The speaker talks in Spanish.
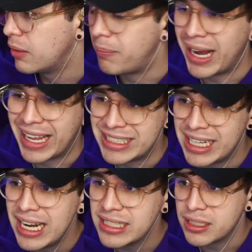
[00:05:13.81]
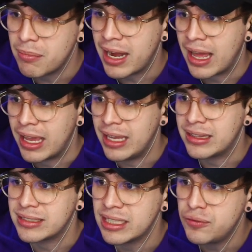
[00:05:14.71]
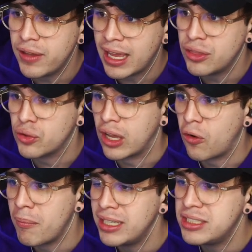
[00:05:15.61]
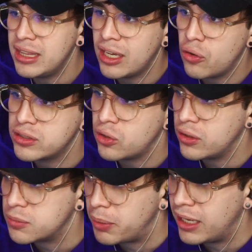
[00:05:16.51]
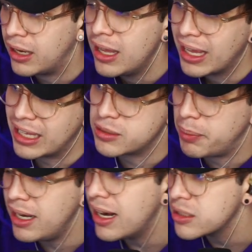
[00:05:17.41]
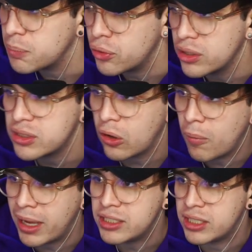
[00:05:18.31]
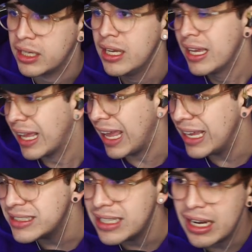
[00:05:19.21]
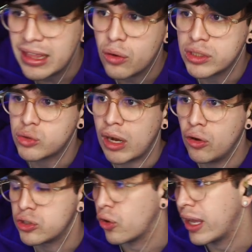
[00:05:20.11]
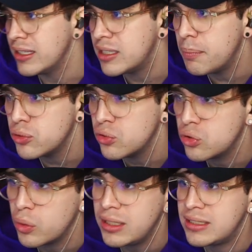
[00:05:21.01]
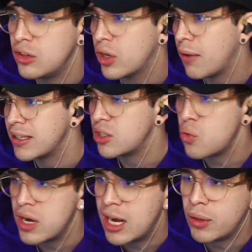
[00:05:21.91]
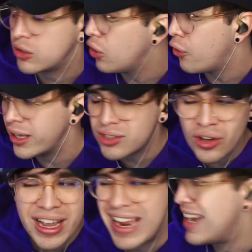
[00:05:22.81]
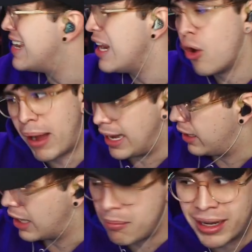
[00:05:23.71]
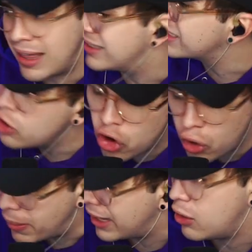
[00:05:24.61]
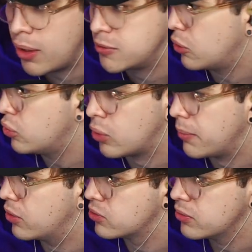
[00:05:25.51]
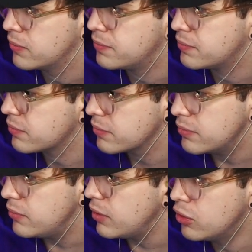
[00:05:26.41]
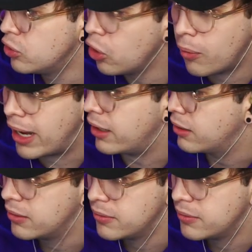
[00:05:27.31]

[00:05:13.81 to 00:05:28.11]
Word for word: para que llegue la semana y te estés fijando que Comanche dijo esto de Sprint, que Sprint le respondió esto a Comanche, que este le dijo esto al otro, que este puso un tweet diciendo que va a ser un hilo y todo eso, ni lo vale. En verdad es que no lo vale en lo absoluto, amigos. No lo vale.